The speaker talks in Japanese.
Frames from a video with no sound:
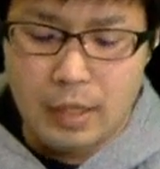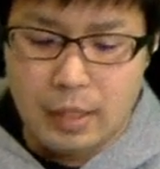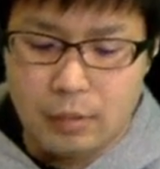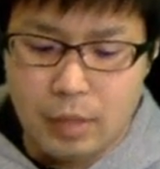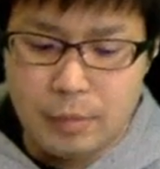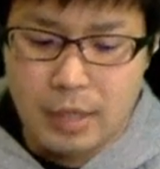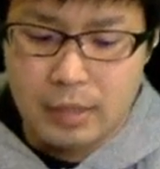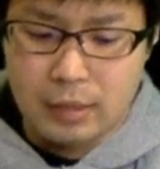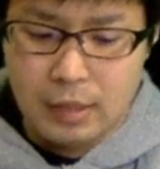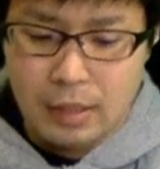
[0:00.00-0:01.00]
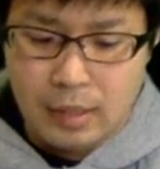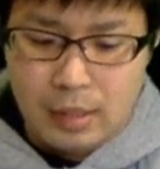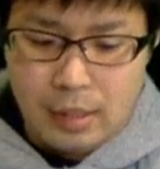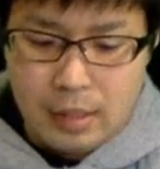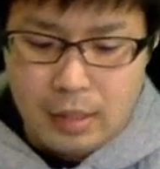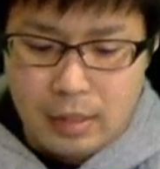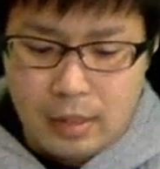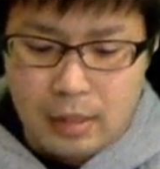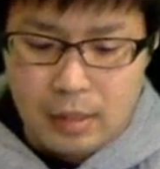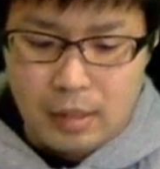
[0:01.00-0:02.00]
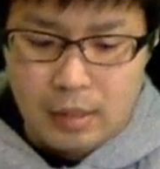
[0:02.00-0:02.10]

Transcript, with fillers: えっと、m があって、えー、